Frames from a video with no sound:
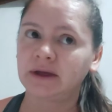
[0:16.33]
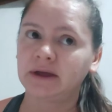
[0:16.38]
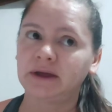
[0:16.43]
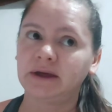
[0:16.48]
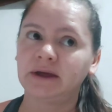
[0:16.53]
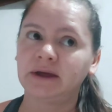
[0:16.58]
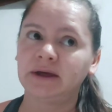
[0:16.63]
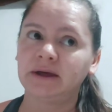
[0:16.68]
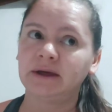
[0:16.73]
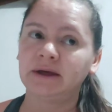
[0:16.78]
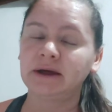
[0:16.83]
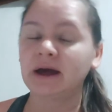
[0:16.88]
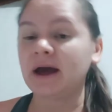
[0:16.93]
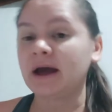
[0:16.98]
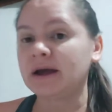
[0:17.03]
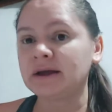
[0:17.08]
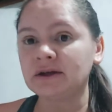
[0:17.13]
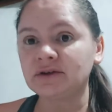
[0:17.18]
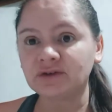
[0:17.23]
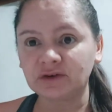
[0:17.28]
E
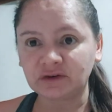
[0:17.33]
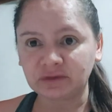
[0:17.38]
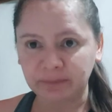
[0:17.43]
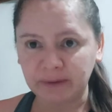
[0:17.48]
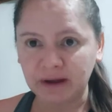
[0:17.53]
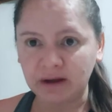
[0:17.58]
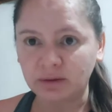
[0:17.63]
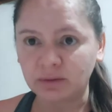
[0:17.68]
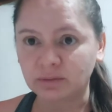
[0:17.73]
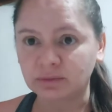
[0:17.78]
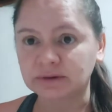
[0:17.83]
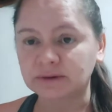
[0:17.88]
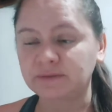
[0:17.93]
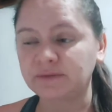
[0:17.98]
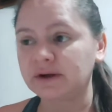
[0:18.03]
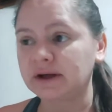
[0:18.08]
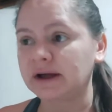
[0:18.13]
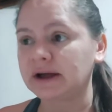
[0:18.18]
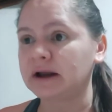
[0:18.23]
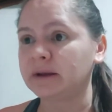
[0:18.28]
aí a gente pergunta,
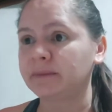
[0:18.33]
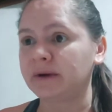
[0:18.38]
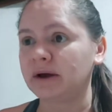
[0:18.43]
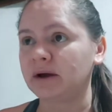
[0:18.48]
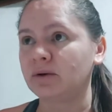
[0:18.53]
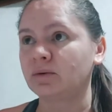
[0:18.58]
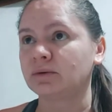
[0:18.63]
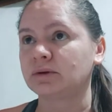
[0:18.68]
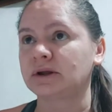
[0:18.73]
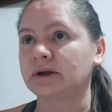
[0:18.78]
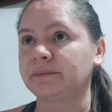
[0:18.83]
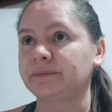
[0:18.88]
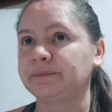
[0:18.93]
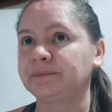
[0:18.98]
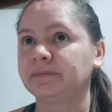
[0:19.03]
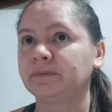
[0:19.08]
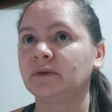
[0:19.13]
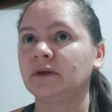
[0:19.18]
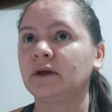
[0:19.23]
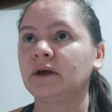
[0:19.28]
fica aquela pergunta.
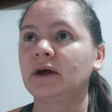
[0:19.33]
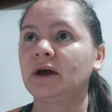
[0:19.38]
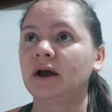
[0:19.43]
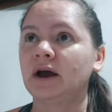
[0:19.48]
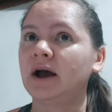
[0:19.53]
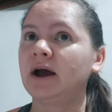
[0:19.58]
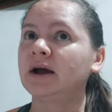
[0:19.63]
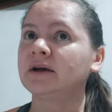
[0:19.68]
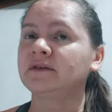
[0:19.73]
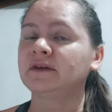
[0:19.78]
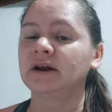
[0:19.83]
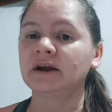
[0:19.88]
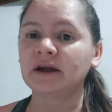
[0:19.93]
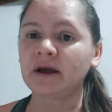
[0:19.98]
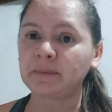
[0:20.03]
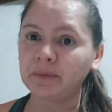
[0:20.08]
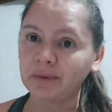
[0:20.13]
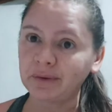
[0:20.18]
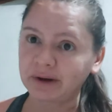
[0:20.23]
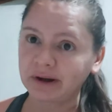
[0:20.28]
Ah, será que
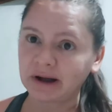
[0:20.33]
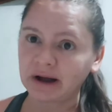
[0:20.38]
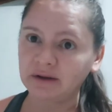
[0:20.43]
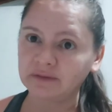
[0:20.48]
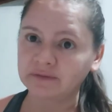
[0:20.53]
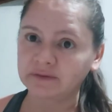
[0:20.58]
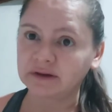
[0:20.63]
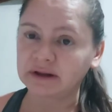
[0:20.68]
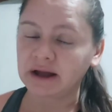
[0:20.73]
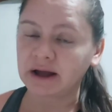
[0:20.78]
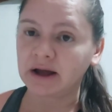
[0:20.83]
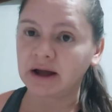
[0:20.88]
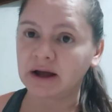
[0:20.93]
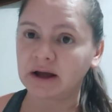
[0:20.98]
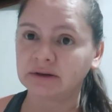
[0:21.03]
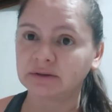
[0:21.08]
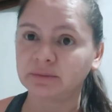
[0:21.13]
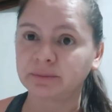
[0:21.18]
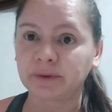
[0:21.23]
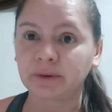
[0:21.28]
é por causa
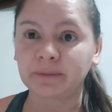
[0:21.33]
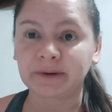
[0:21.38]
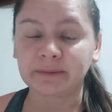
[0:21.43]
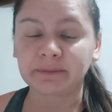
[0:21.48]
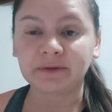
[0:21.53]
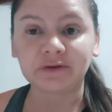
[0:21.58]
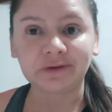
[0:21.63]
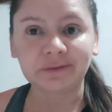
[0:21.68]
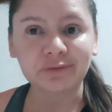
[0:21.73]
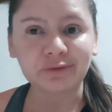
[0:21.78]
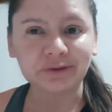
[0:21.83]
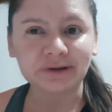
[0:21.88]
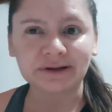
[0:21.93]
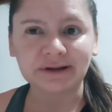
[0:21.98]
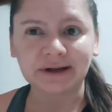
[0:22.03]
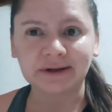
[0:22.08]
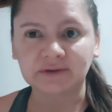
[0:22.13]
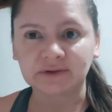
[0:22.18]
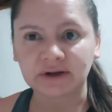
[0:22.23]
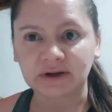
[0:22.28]
da, do problema de
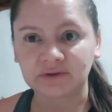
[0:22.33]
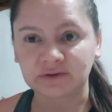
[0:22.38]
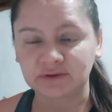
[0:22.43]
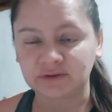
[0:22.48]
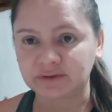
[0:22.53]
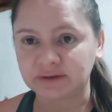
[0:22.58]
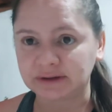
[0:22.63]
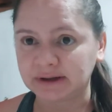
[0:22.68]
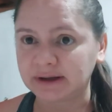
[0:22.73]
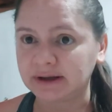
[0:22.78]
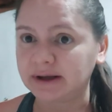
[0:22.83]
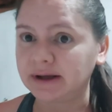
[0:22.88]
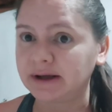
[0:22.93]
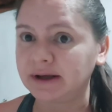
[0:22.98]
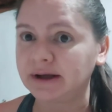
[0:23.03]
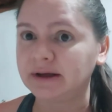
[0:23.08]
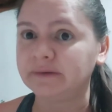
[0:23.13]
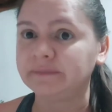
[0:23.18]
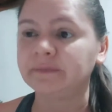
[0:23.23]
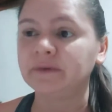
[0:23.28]
imunidade que a gente
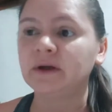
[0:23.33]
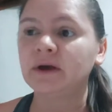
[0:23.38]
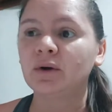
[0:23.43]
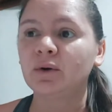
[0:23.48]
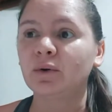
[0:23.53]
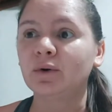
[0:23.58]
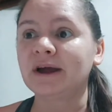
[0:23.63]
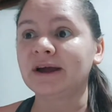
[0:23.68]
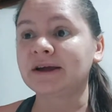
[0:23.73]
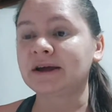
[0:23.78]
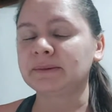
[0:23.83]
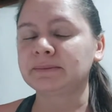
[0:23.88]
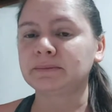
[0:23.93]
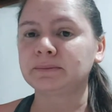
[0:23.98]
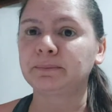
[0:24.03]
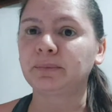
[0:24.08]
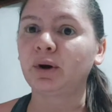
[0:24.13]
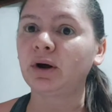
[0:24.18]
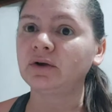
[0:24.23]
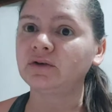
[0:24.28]
tem? O que é que
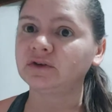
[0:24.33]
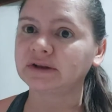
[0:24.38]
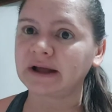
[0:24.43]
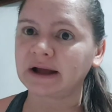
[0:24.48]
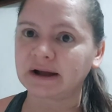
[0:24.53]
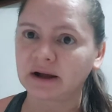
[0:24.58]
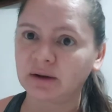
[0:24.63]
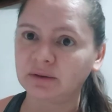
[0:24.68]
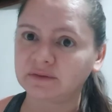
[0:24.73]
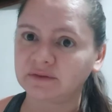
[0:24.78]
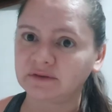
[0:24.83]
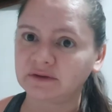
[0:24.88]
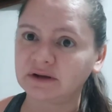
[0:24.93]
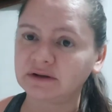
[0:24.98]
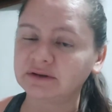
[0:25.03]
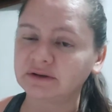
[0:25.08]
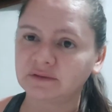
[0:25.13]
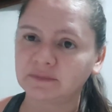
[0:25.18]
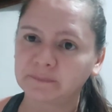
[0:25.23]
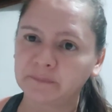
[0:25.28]
pode estar tá
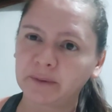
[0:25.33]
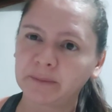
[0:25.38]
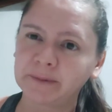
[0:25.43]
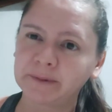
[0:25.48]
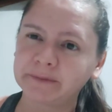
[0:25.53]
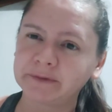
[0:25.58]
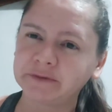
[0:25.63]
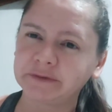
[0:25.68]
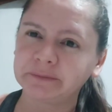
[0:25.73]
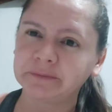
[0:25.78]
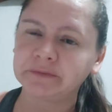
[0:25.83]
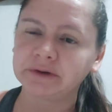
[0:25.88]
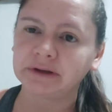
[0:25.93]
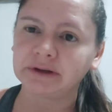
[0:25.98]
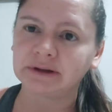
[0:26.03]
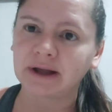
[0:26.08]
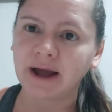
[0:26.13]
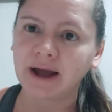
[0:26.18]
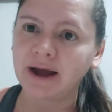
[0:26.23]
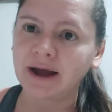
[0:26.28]
causando esse problema de
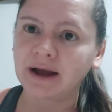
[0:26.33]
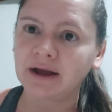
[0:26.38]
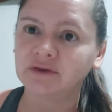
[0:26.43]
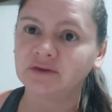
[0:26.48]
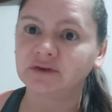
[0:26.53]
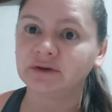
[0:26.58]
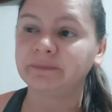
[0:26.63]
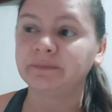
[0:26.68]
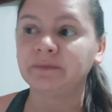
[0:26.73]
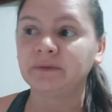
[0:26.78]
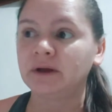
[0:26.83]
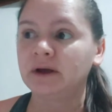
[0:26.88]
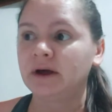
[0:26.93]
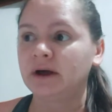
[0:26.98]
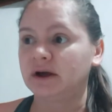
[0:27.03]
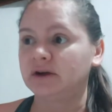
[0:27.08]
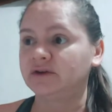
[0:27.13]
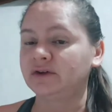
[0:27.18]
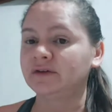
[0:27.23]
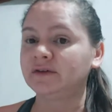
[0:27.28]
imunidade?
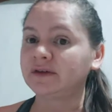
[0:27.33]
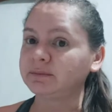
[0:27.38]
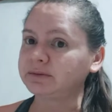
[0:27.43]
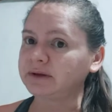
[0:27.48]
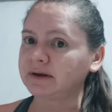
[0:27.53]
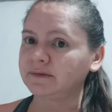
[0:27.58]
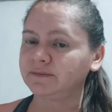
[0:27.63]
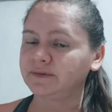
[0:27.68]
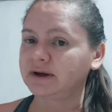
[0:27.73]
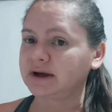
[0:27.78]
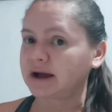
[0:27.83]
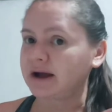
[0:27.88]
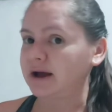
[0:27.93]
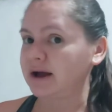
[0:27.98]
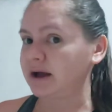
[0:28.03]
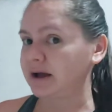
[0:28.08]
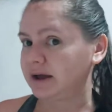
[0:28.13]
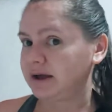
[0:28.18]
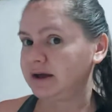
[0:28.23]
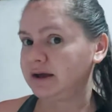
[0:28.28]
A gente sempre tem que
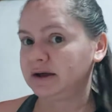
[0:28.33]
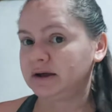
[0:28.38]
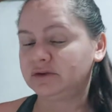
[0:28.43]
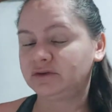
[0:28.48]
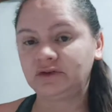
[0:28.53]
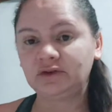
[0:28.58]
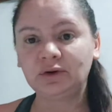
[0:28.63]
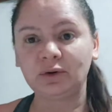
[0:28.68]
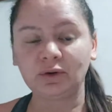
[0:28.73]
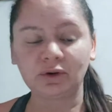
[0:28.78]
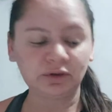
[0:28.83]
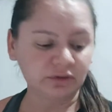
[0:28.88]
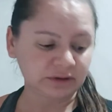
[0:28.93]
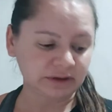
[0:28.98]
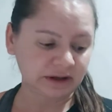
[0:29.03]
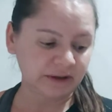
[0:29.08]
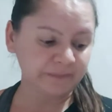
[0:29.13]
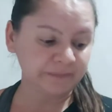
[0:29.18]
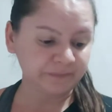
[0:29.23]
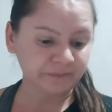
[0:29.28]
ficar é, de olho,
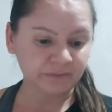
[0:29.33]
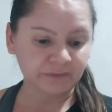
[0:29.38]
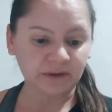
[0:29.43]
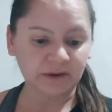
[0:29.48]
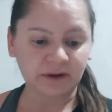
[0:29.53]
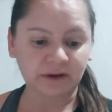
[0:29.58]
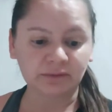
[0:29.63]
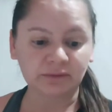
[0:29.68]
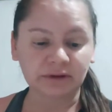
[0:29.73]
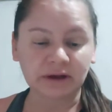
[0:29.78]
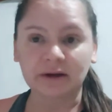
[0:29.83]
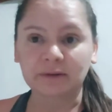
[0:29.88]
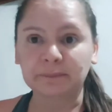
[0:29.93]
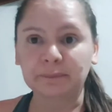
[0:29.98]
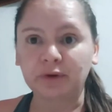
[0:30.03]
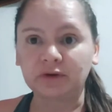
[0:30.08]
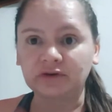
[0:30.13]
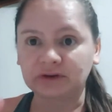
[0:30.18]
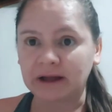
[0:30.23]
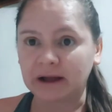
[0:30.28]
né? no é que,
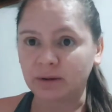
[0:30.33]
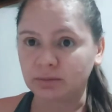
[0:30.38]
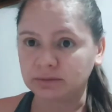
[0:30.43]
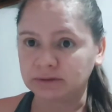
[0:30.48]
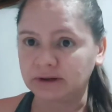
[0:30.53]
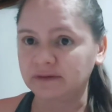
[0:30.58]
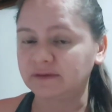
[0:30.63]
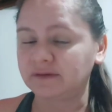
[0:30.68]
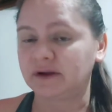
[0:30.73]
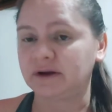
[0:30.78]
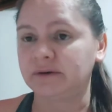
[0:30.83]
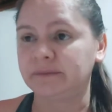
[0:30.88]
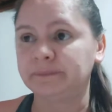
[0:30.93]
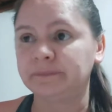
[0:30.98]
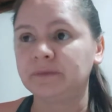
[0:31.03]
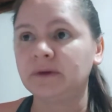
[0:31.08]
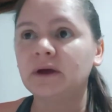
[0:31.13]
pode estar acontecendo.